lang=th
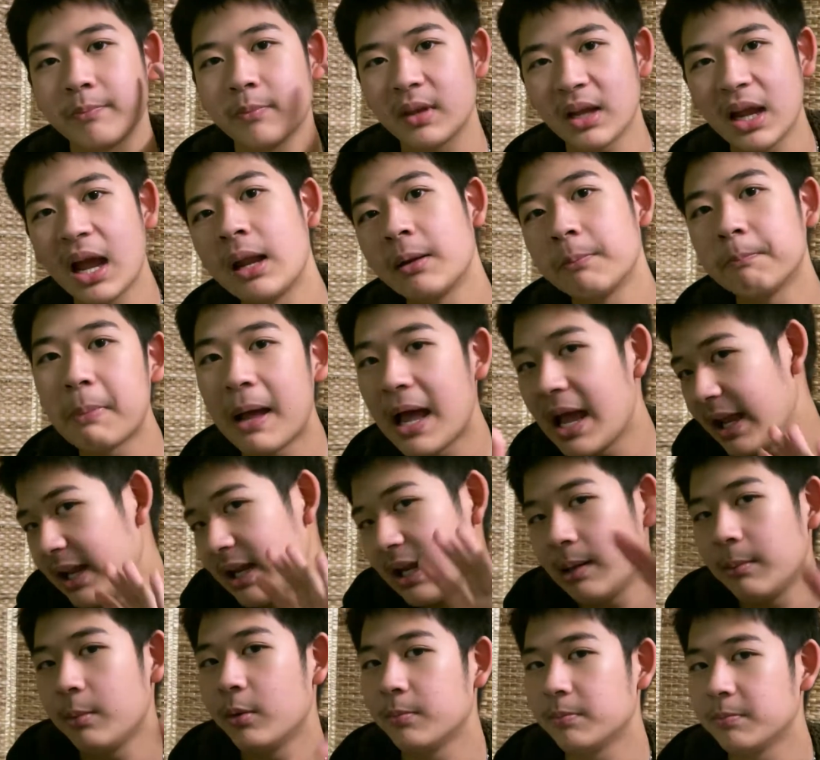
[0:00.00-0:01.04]
กันไปนะ
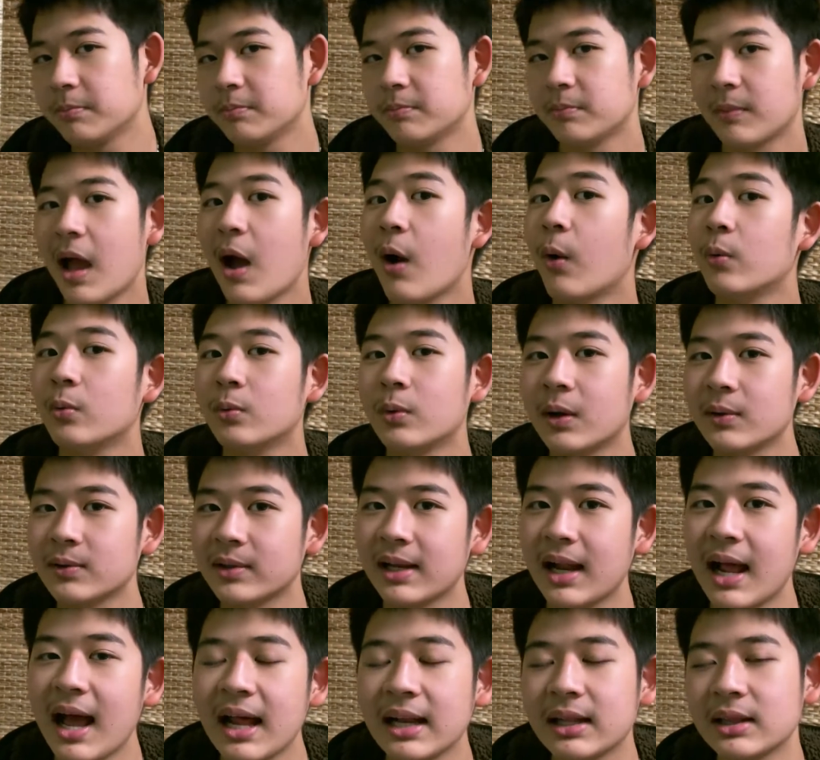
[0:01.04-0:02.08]
ครับผม เอาเอาแต่
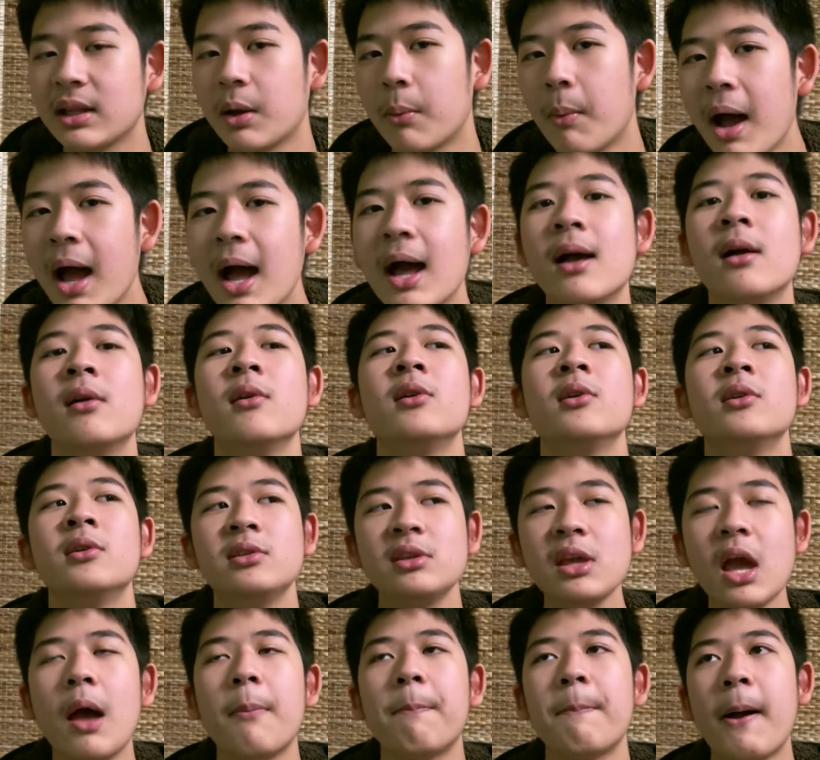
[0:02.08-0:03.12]
ละอัน แต่ว่า
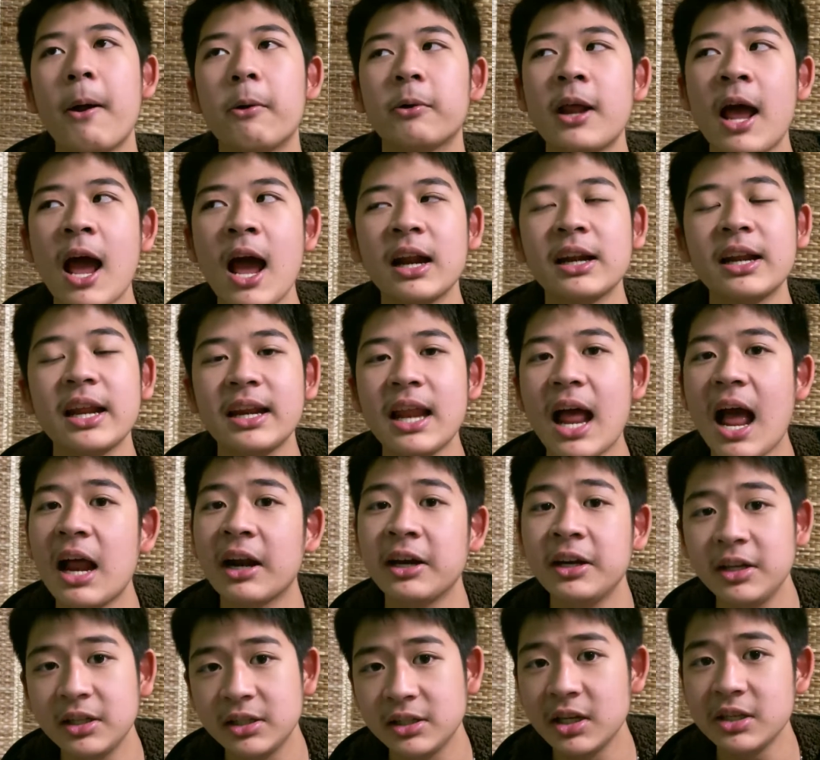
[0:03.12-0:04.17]
อย่าเป่าทางใดทาง
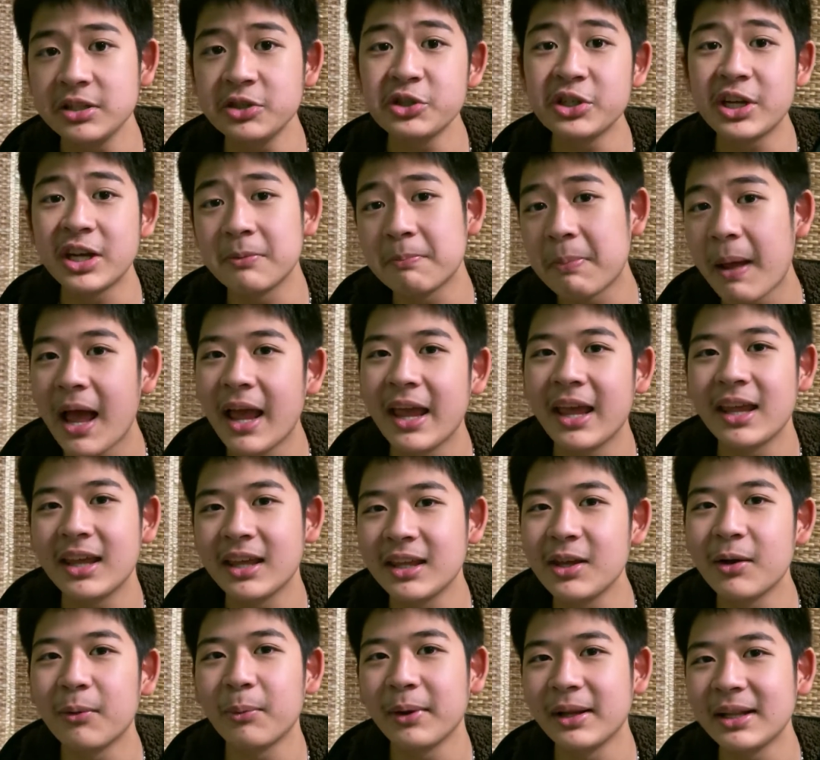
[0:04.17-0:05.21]
หนึ่ง เยอะจนเกินไป
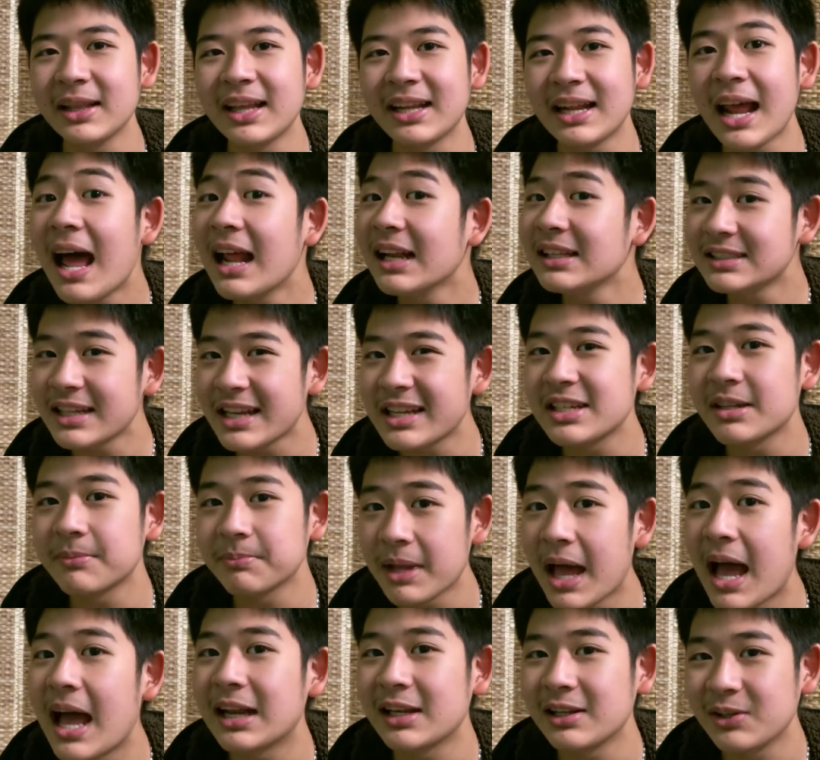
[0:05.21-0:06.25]
ยกเว้นแต่ท่านจะชำ
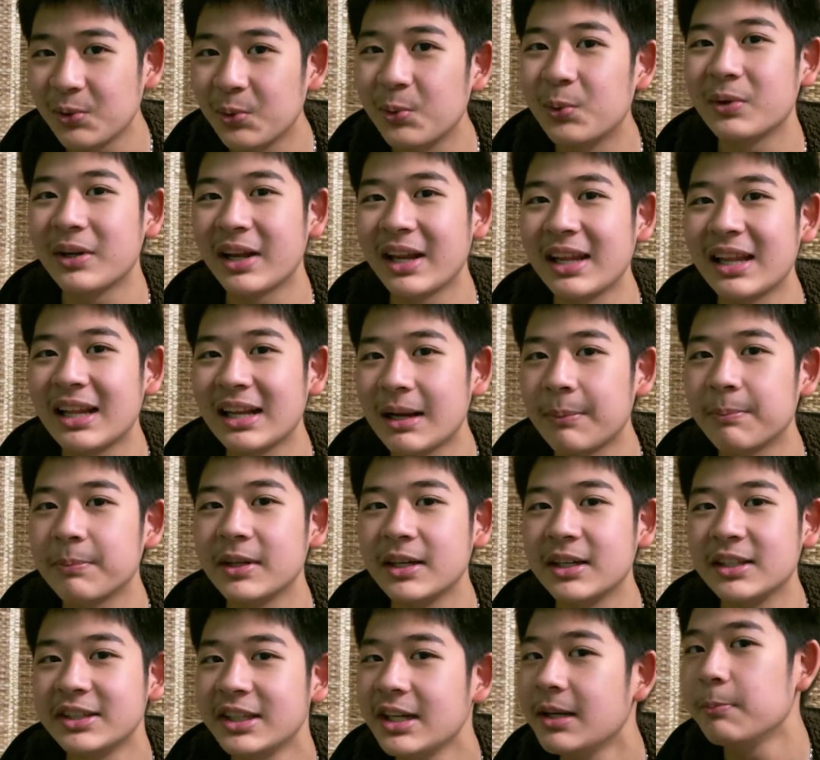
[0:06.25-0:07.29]
นาญอยู่ในระดับหนึ่
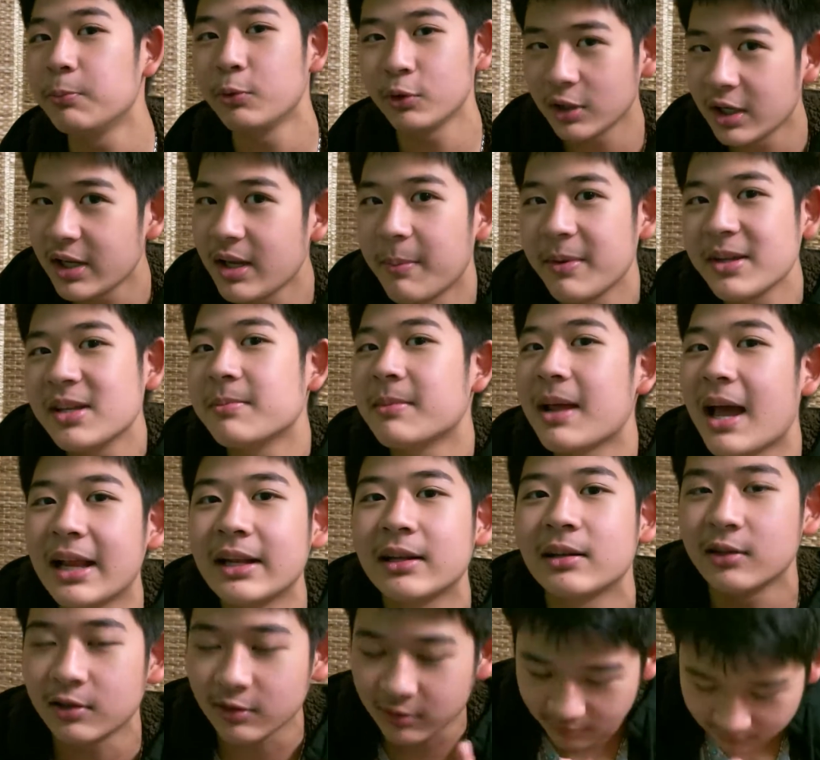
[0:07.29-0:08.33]
งซึ่งปุ่นก็ยังไม่ชำนาญ
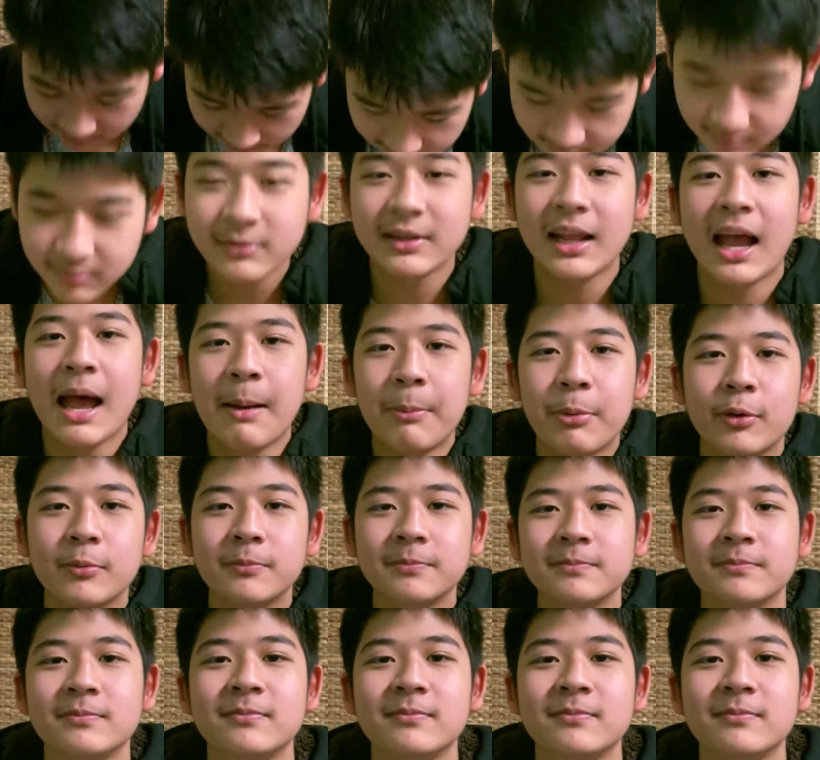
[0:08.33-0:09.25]
นะครับผม